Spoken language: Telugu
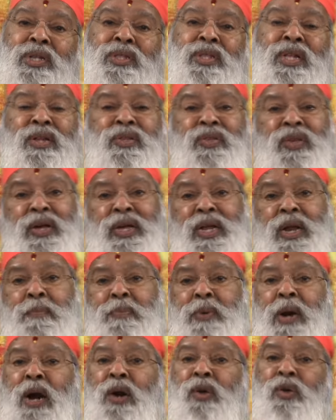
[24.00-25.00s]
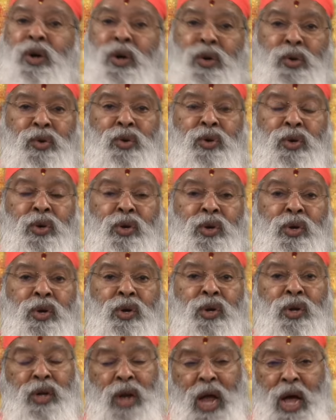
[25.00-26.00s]
చెందిన సకల ప్రాణులను
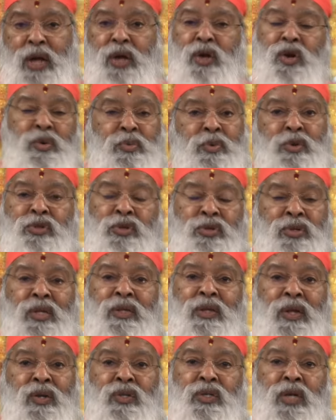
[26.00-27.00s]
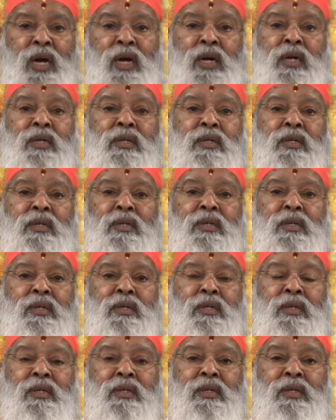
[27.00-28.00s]
లాక్కొని పోతుంది తెలుసా
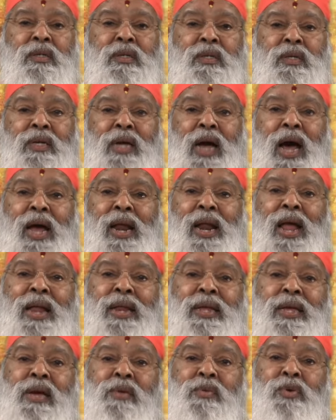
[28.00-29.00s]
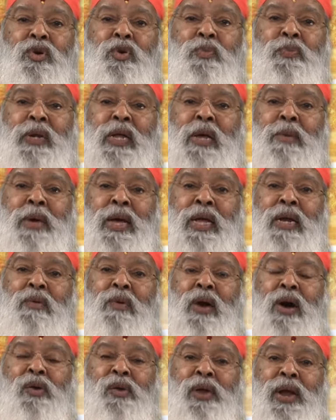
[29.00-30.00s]
కాలానికి ఎవడు ప్రియమైన
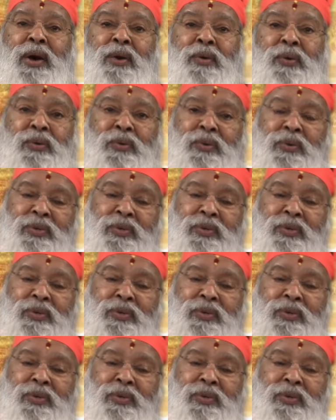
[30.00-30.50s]
వాడు లేడు